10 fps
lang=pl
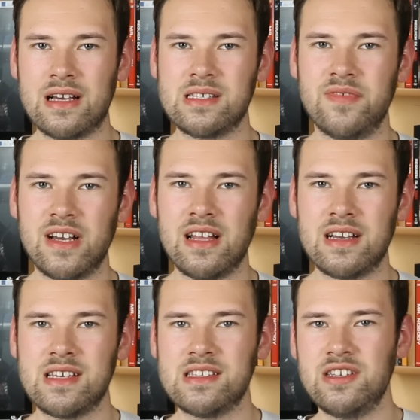jak
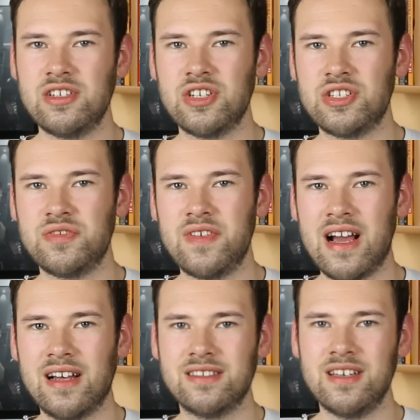zwykle chce zniszczyć
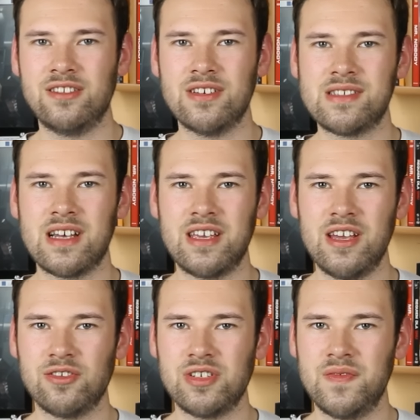świat i to jest
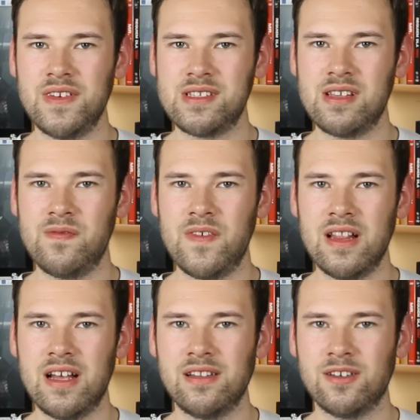taki oczywisty
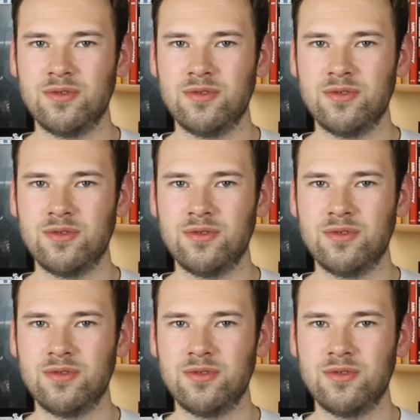villain,